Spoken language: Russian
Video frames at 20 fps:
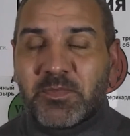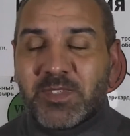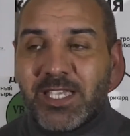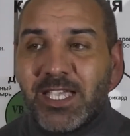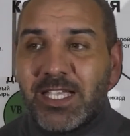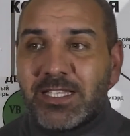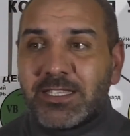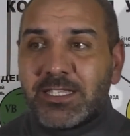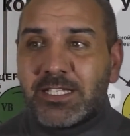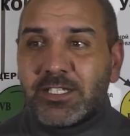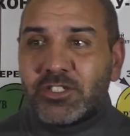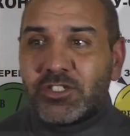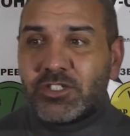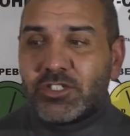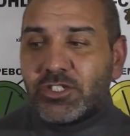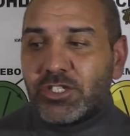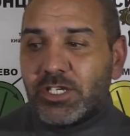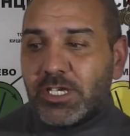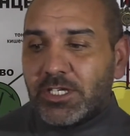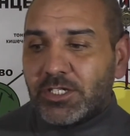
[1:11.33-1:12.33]
Это
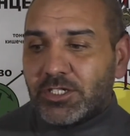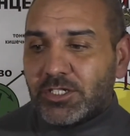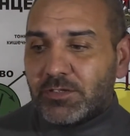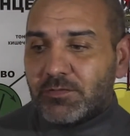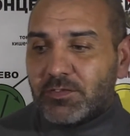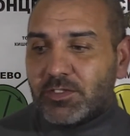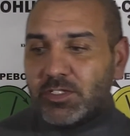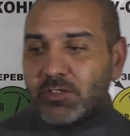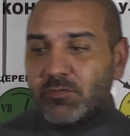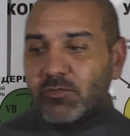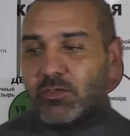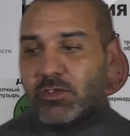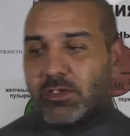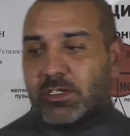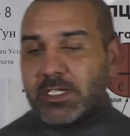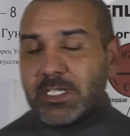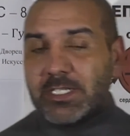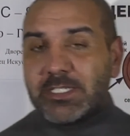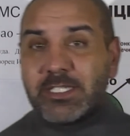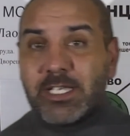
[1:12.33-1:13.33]
чаще всего
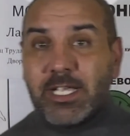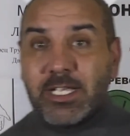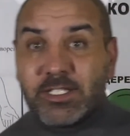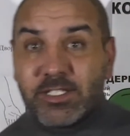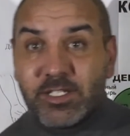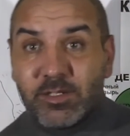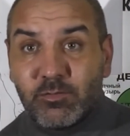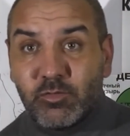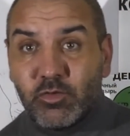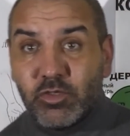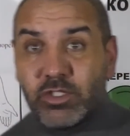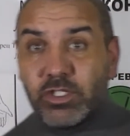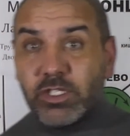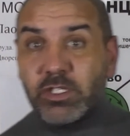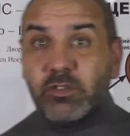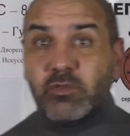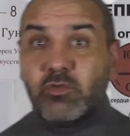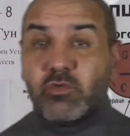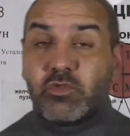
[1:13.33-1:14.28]
касается мужчин,